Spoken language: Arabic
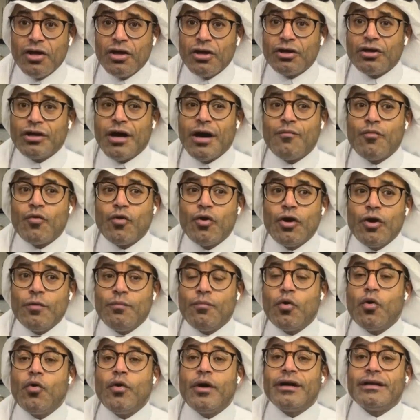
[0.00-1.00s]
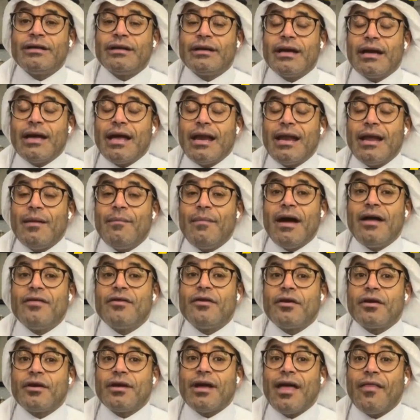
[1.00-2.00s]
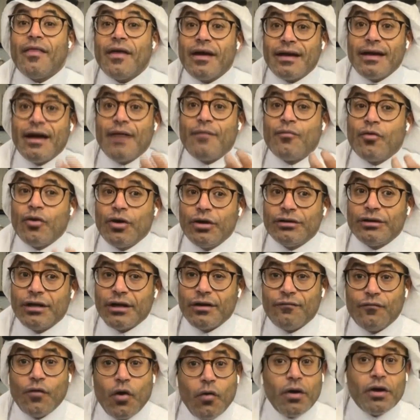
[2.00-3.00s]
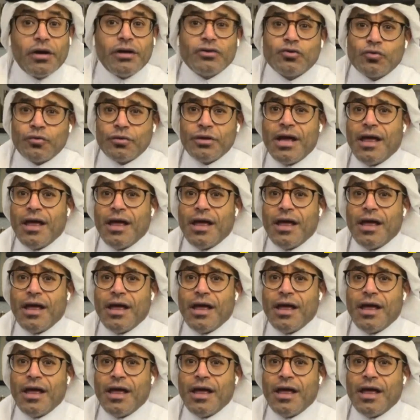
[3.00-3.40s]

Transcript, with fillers: كمحب هو يتكلم عن الرياضه كمحترف هو رجل